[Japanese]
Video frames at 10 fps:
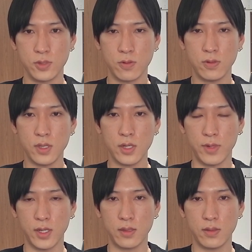ここあたりも上
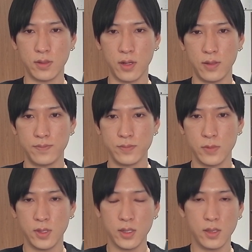がってるかな。
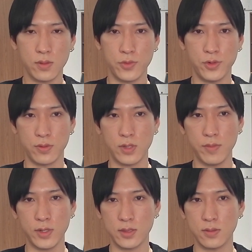だけども、
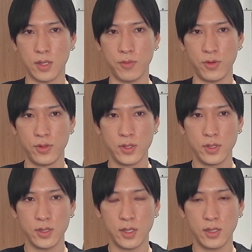トラベラーズとかも
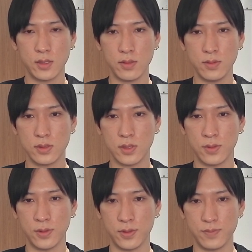上がってるんですけ
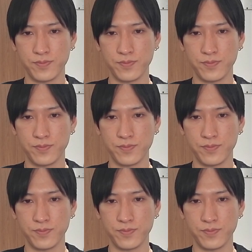ど、